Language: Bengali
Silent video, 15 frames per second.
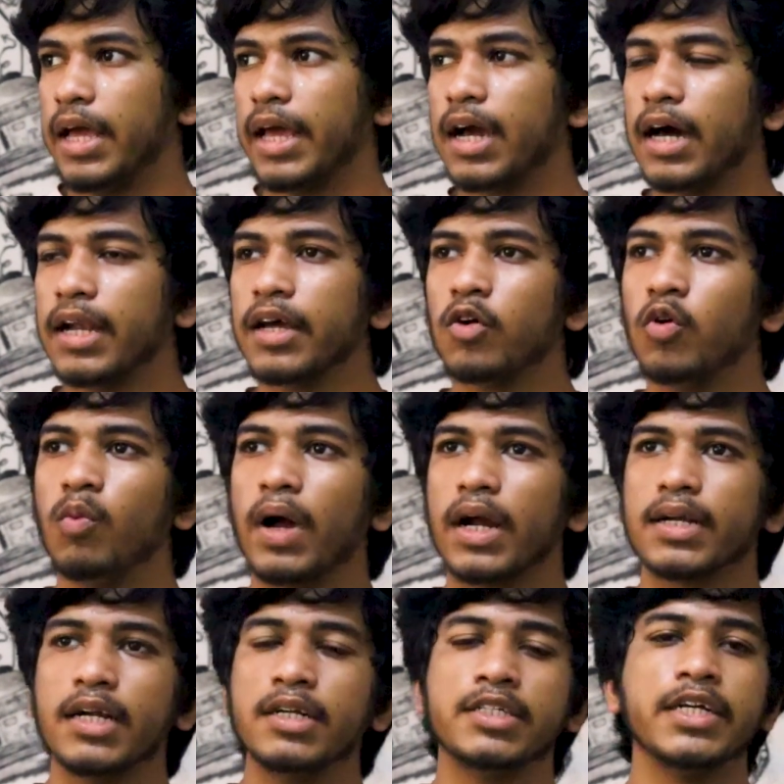এখানে খুব
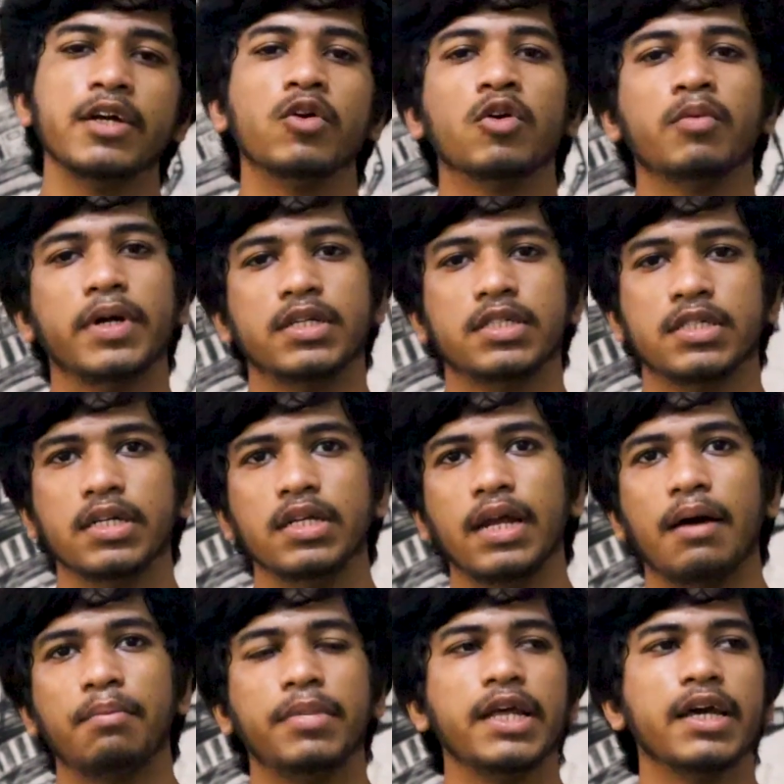একটা ট্রিগোনোমেট্রির
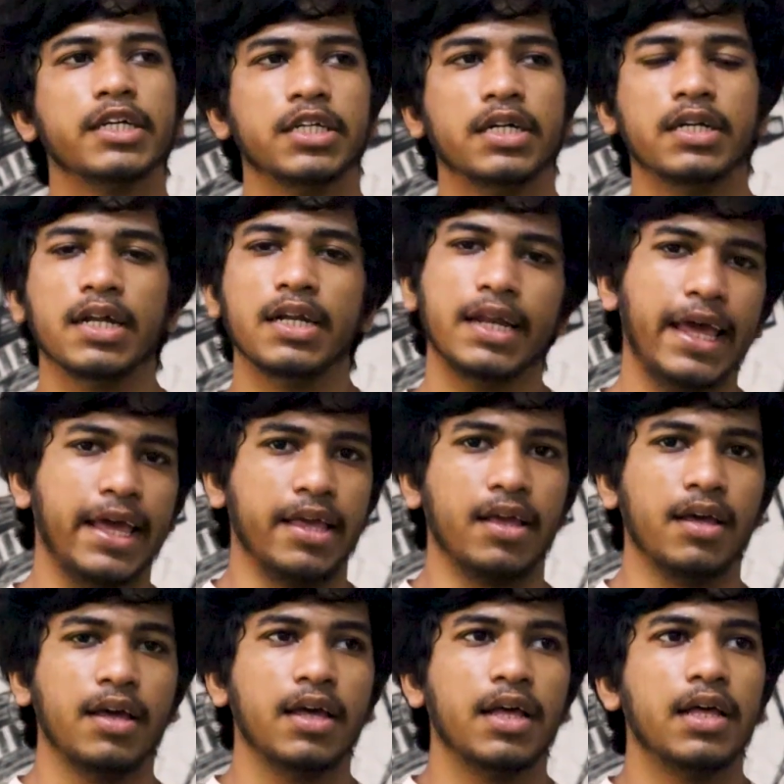অ্যাপ্লিকেশনটা নেই
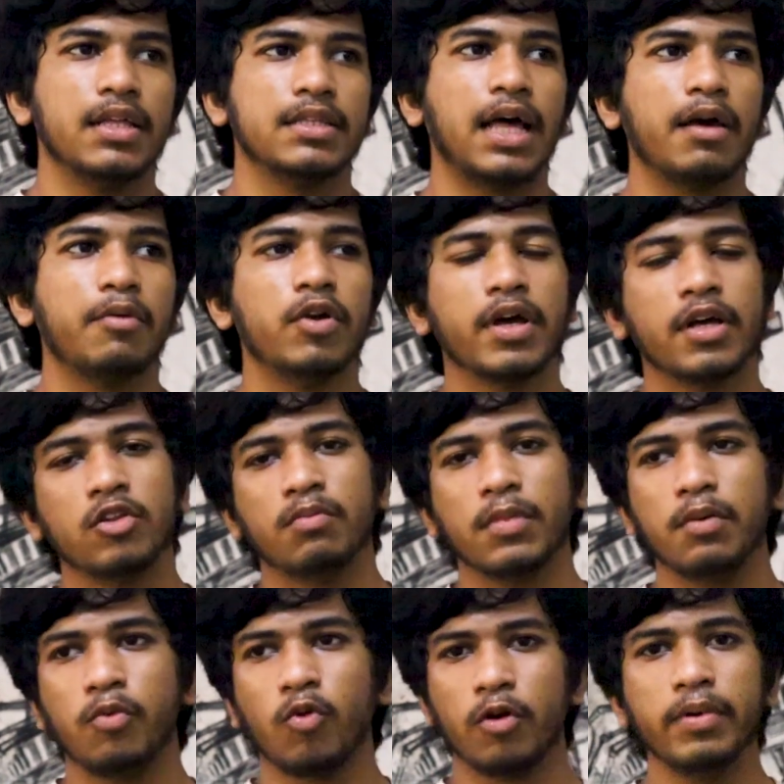তাই বলে কি
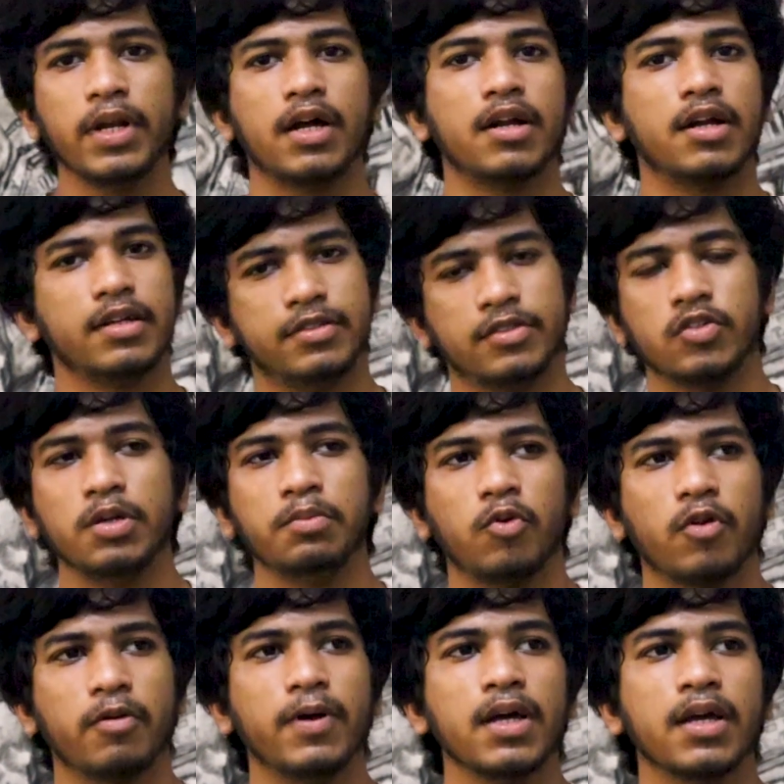তোমরা পড়বে না না নিশ্চয়ই
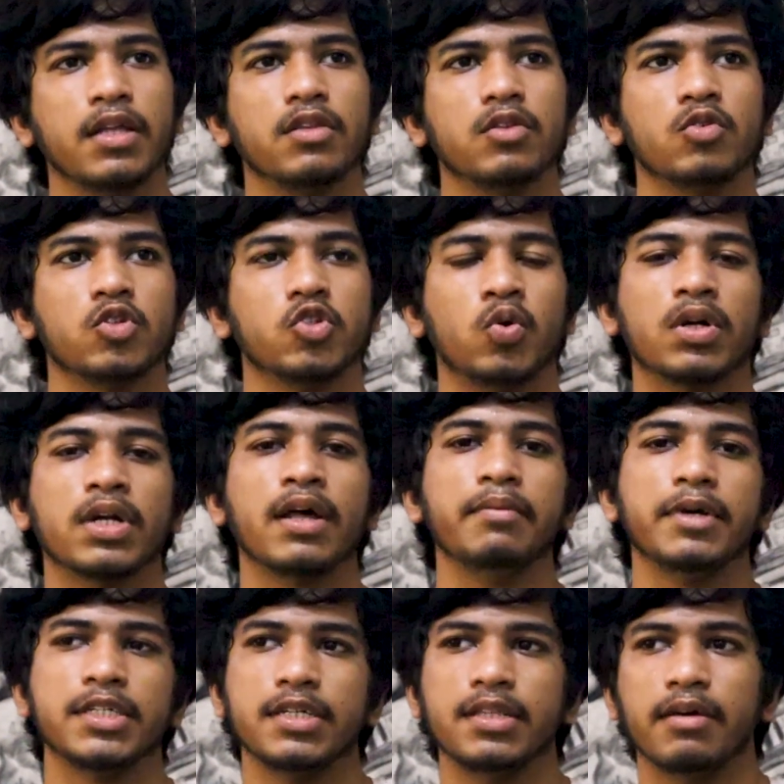পড়বে কিন্তু জোরটা
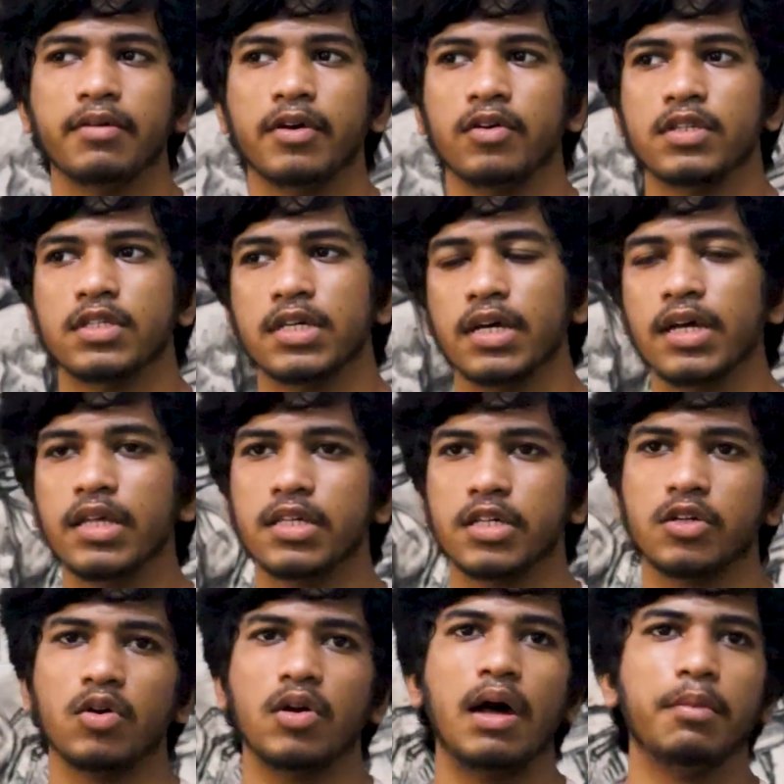বেশি দেবে হচ্ছে কি
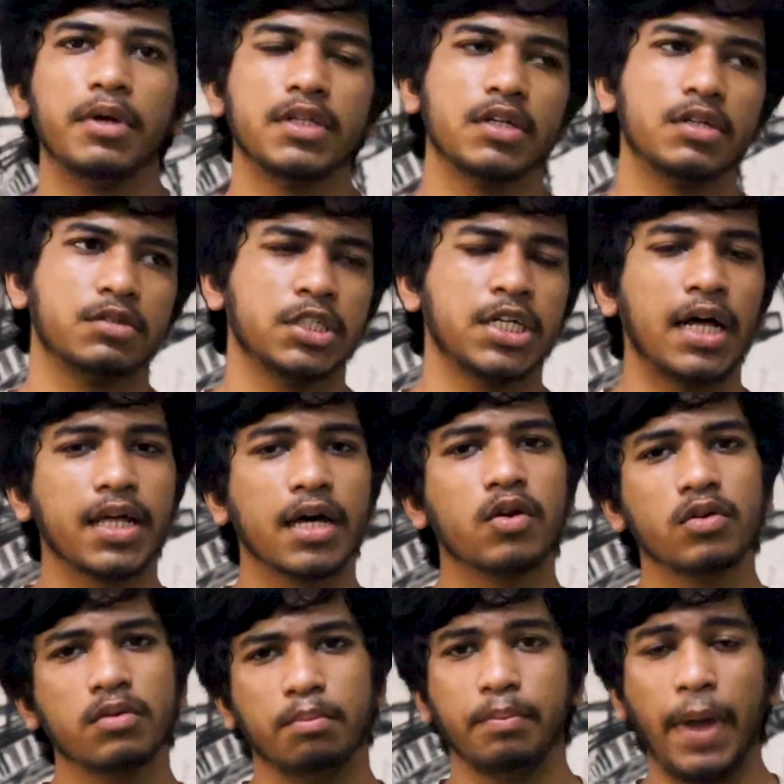যেগুলো আমাদের
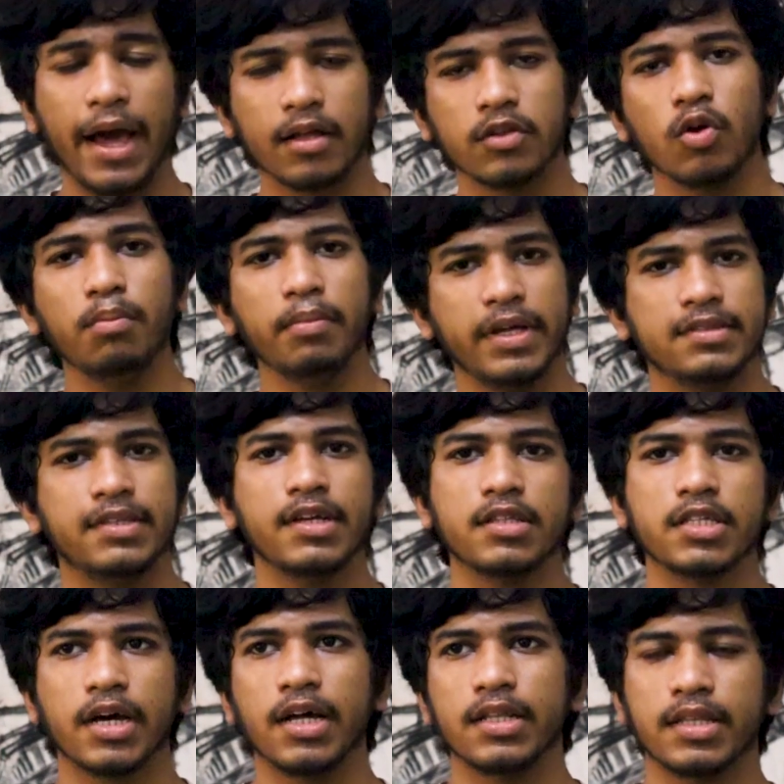সাধারণ একদম বেসিক
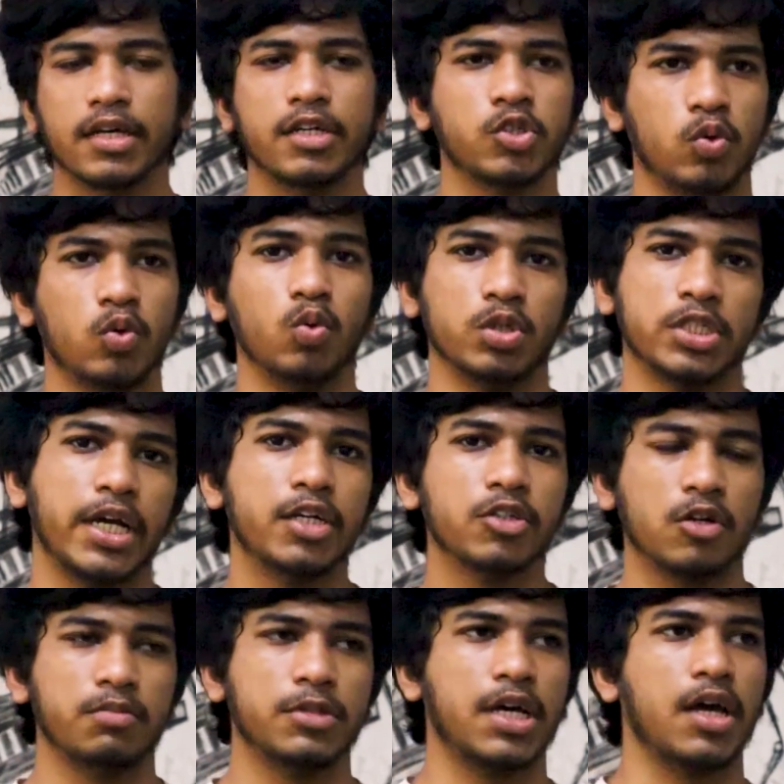যেখান থেকে শুরু সেই
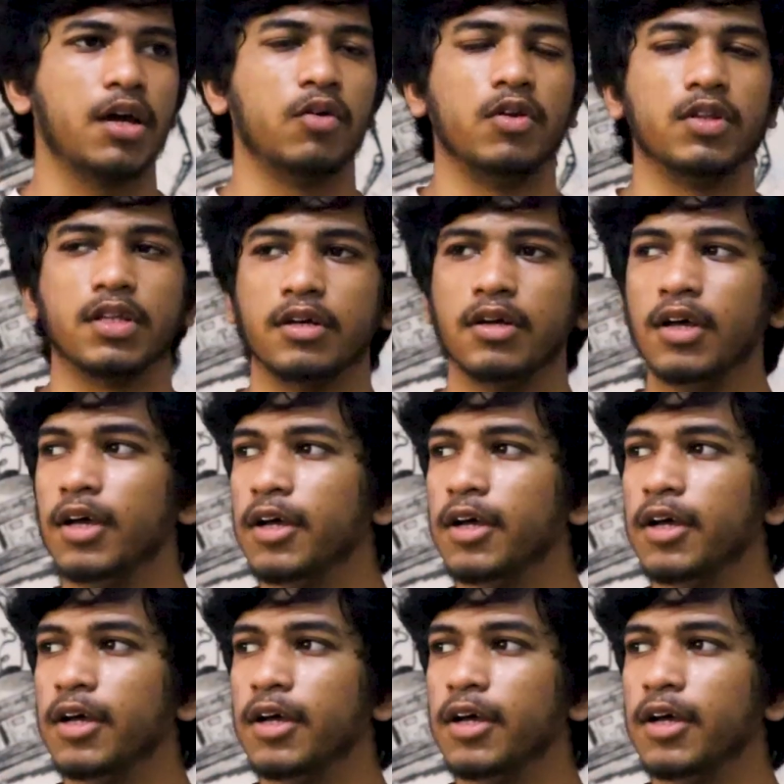সব জায়গাগুলোতে